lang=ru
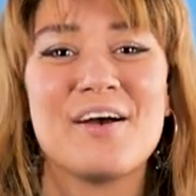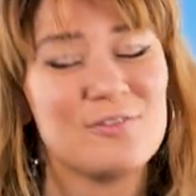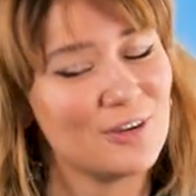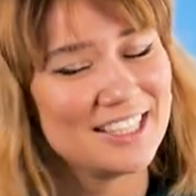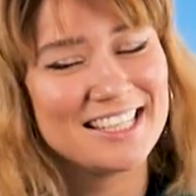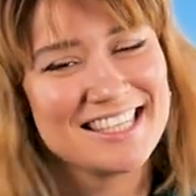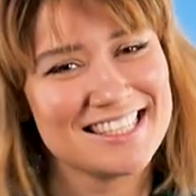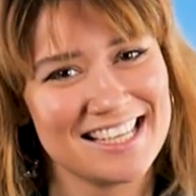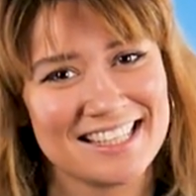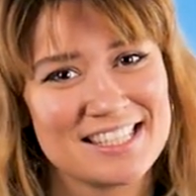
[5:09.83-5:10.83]
Вот такие
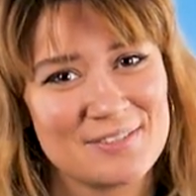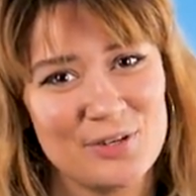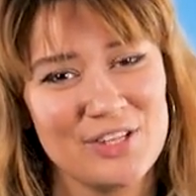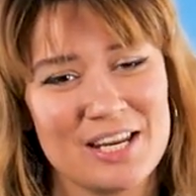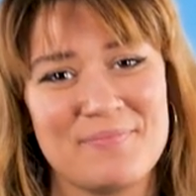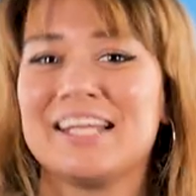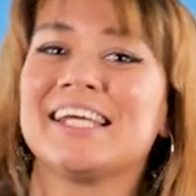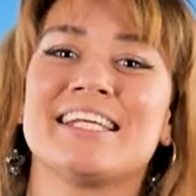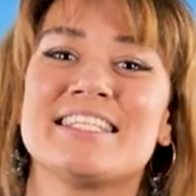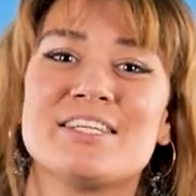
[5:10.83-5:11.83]
дела на сегодня,
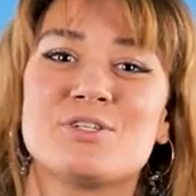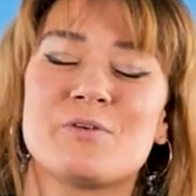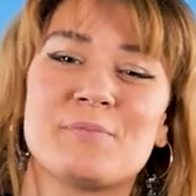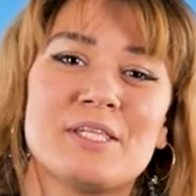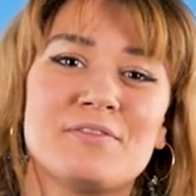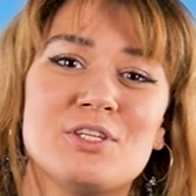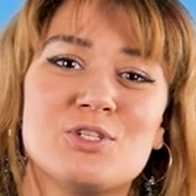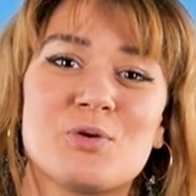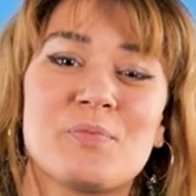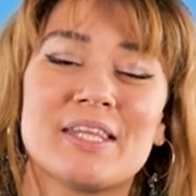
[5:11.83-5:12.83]
ребят. Я надеюсь, вам это
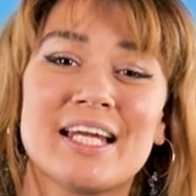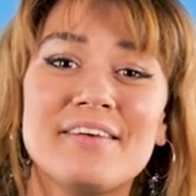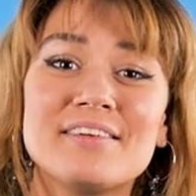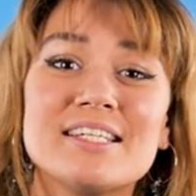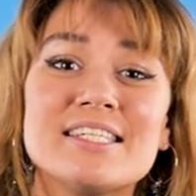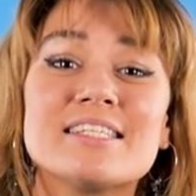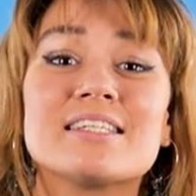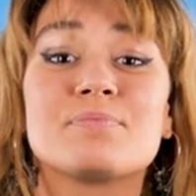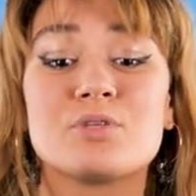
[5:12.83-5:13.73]
видео понравилось.